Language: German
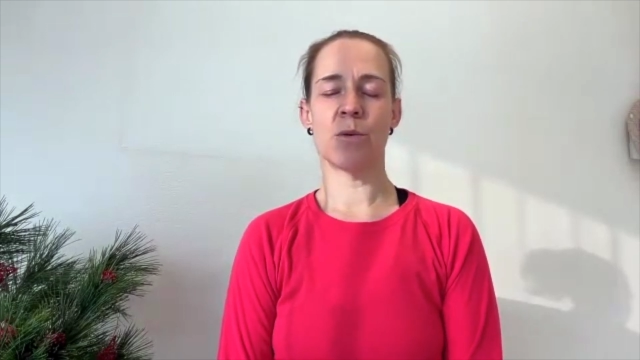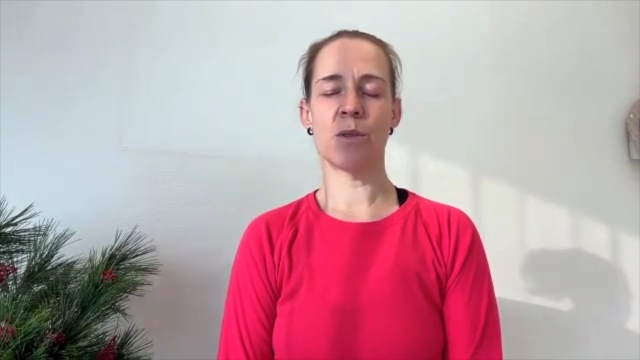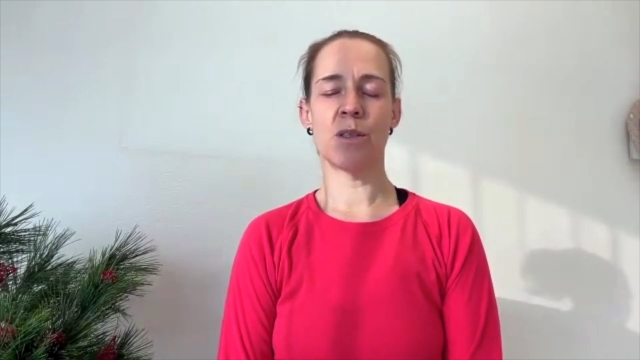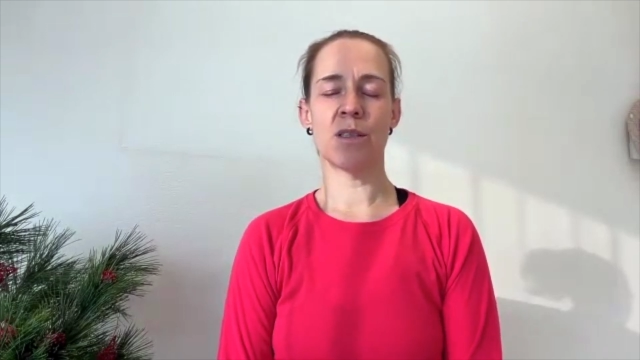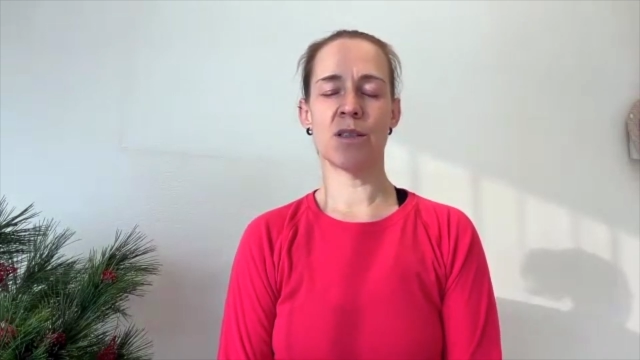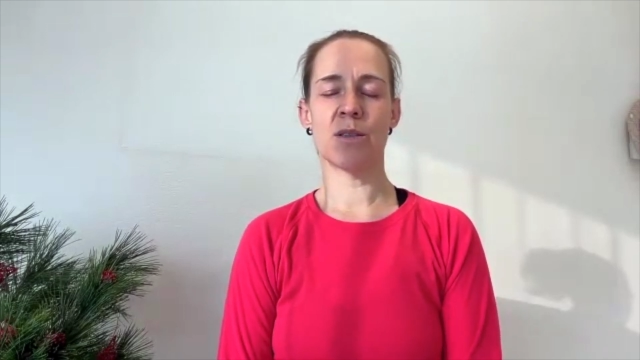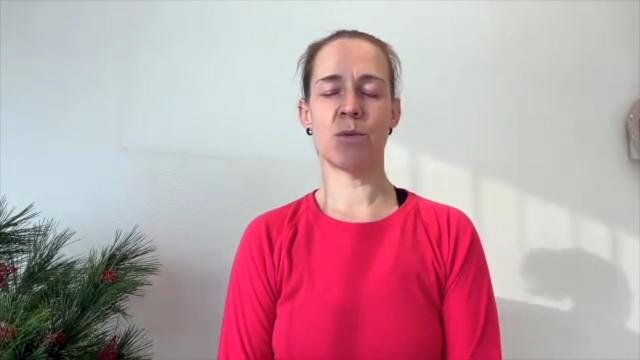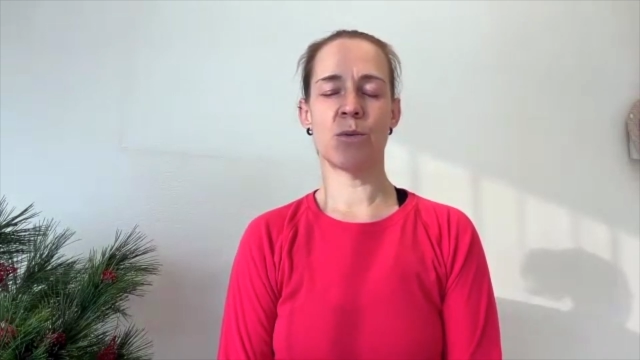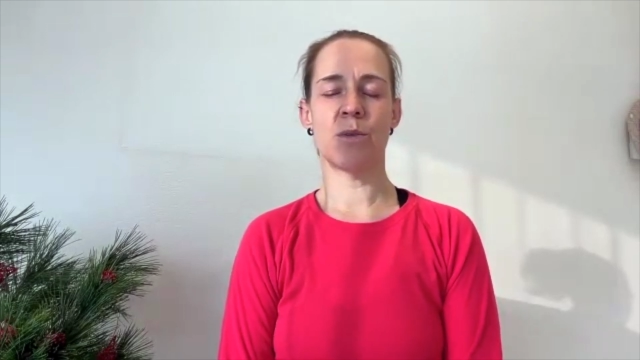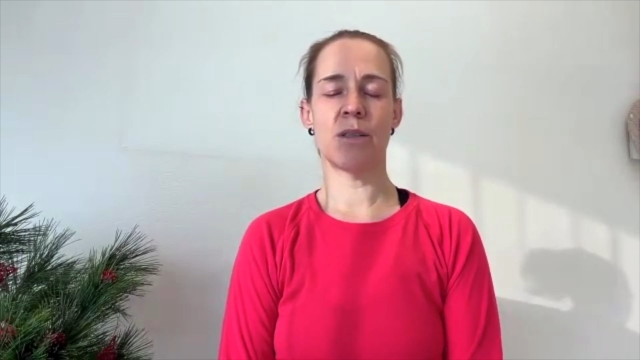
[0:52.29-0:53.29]
ohne dass
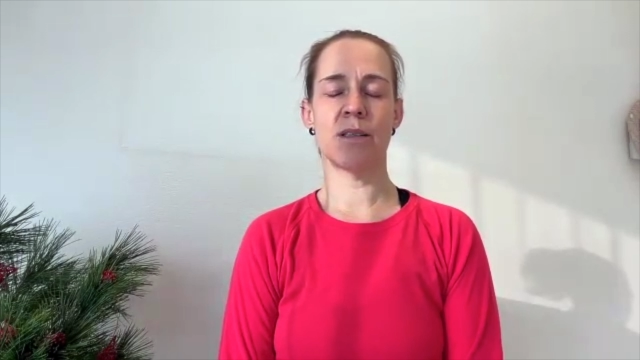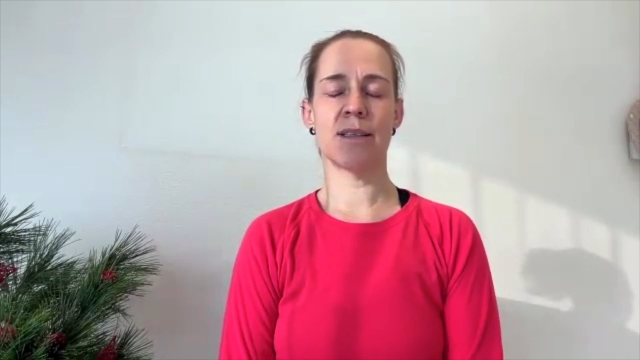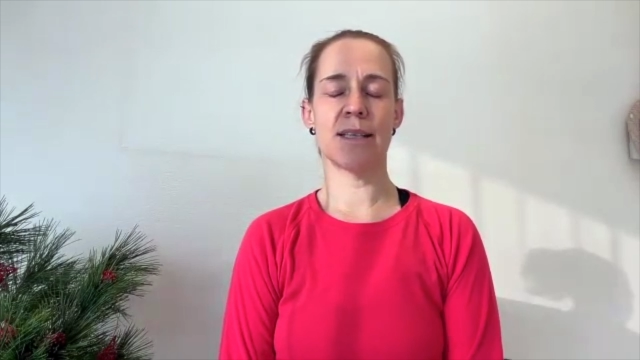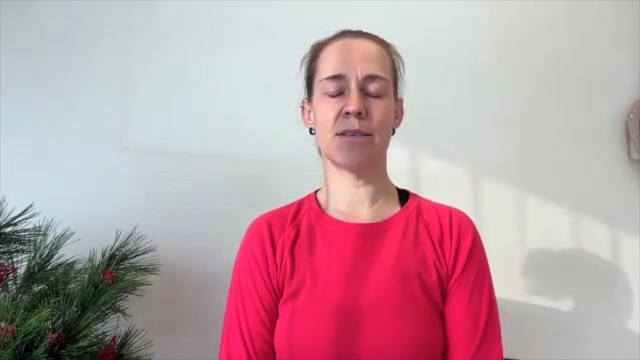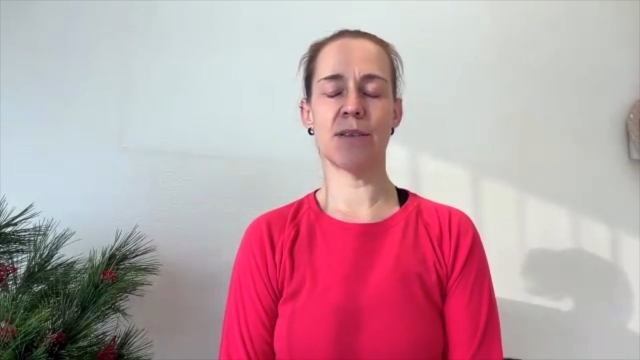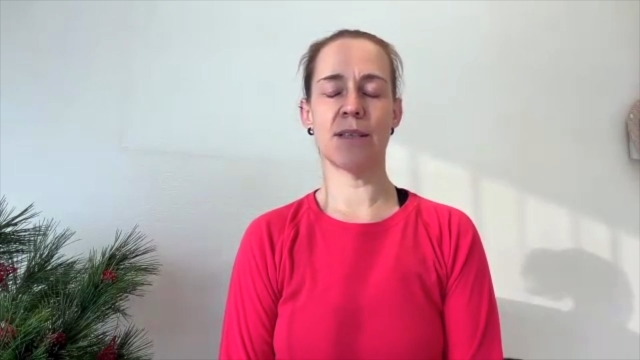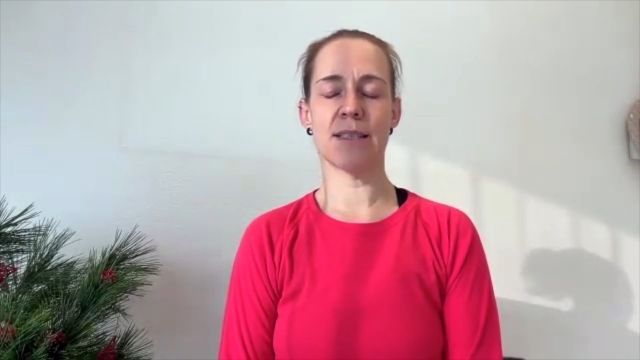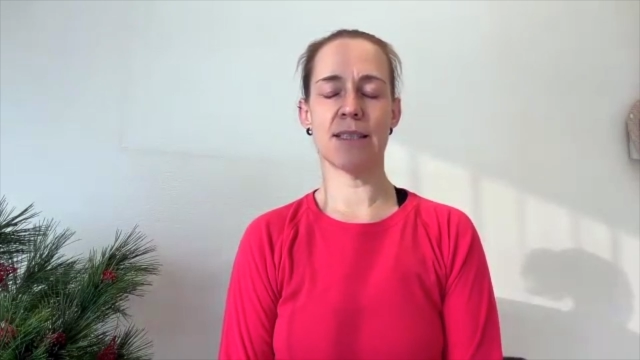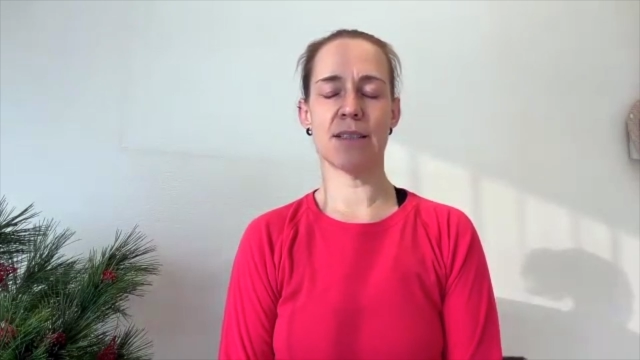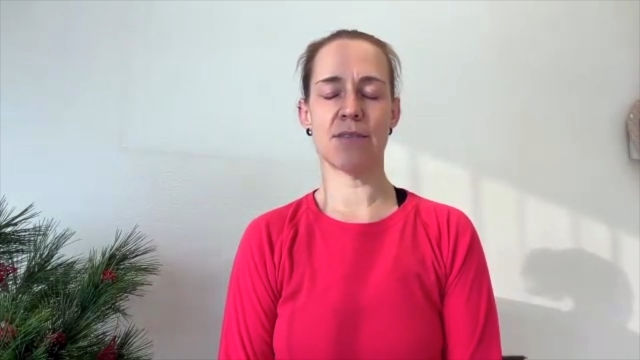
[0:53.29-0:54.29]
du
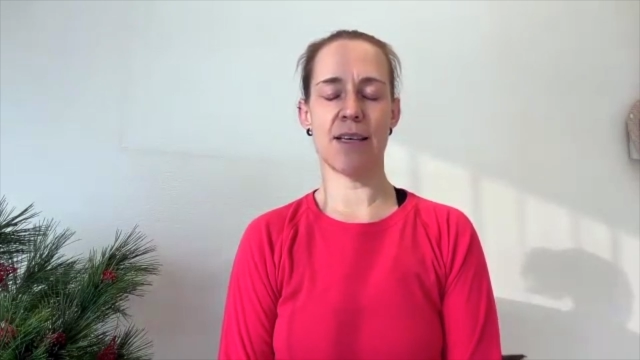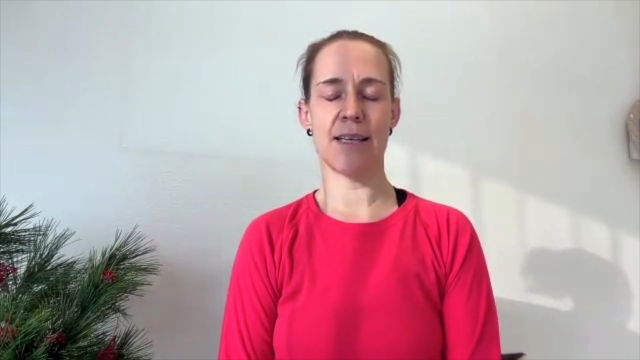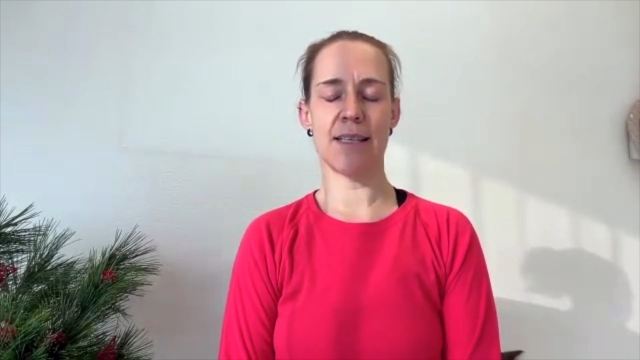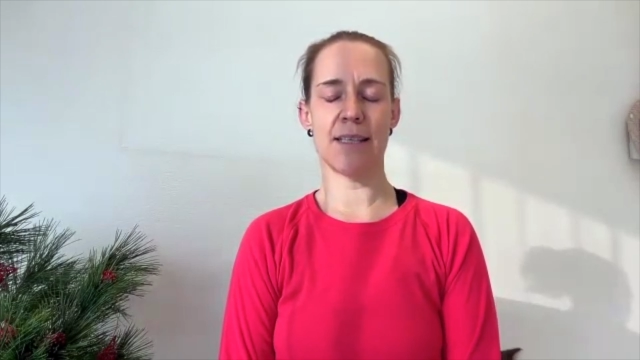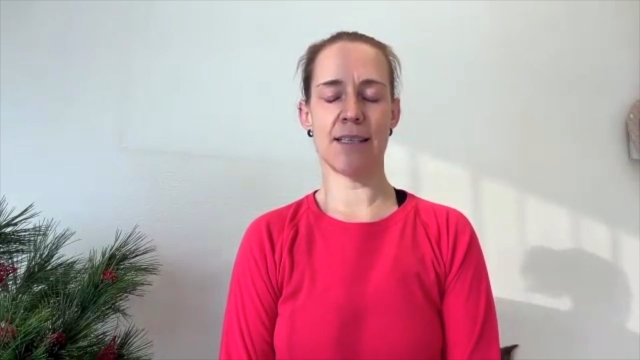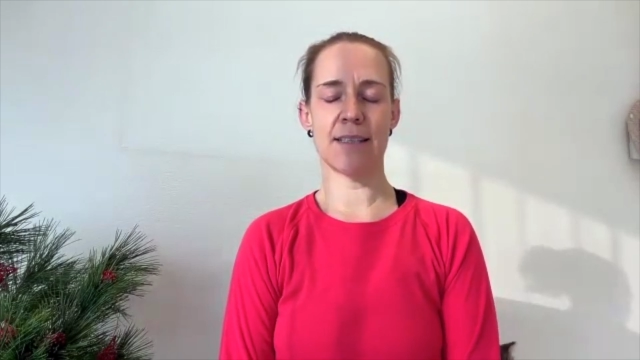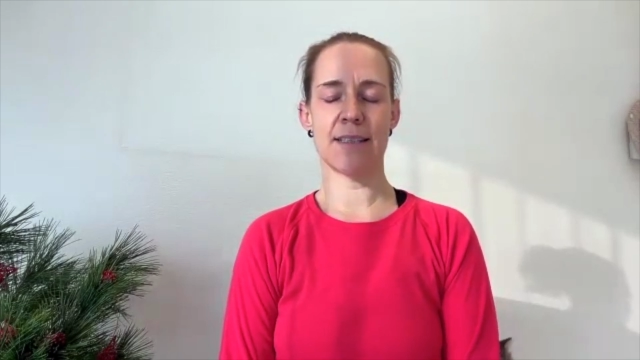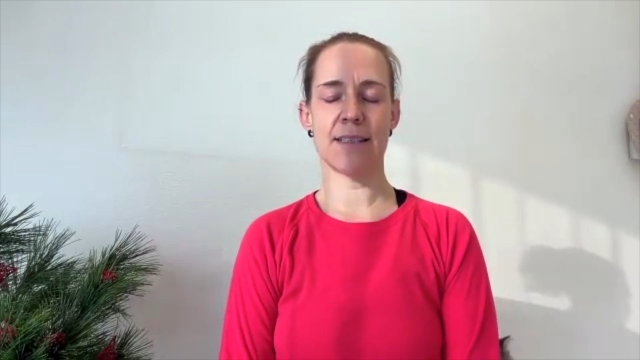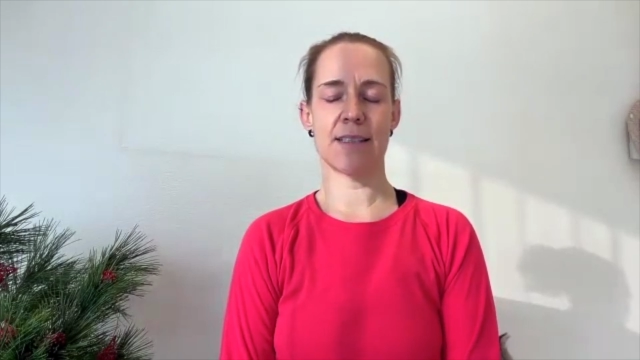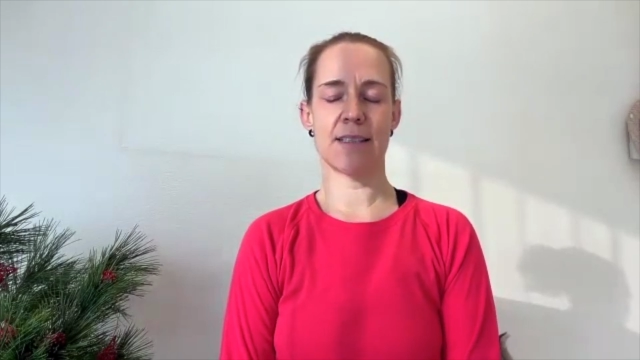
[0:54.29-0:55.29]
irgendetwas
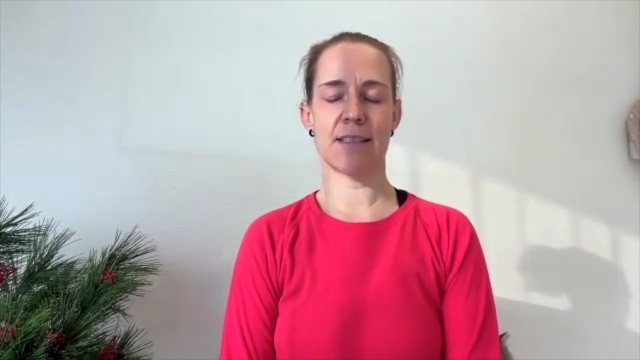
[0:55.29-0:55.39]
veränderst,